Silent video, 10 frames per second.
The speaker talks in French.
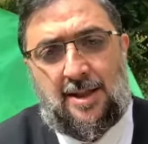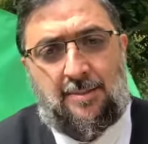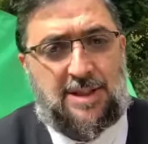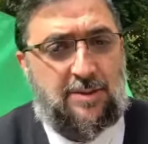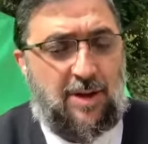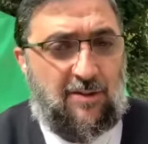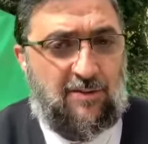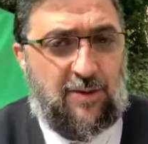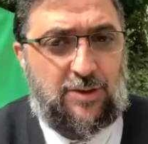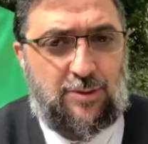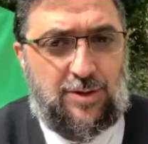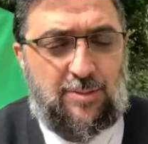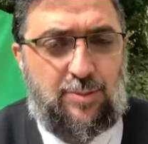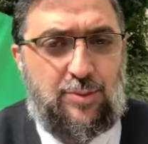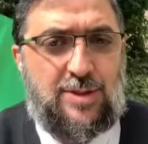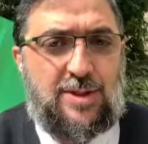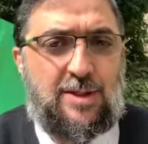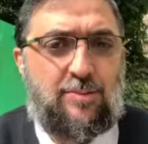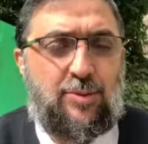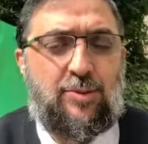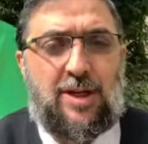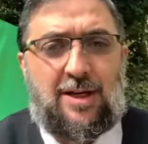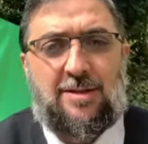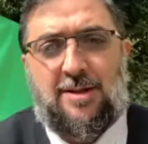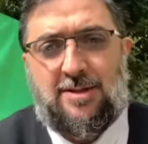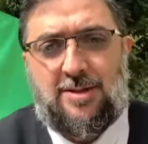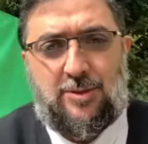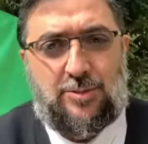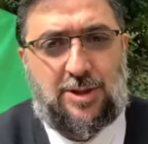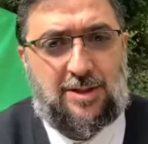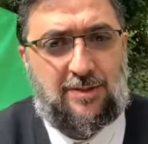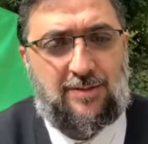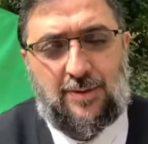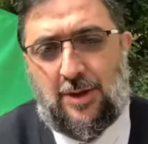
Parce qu'à force de s'épuiser pour atteindre ses objectifs,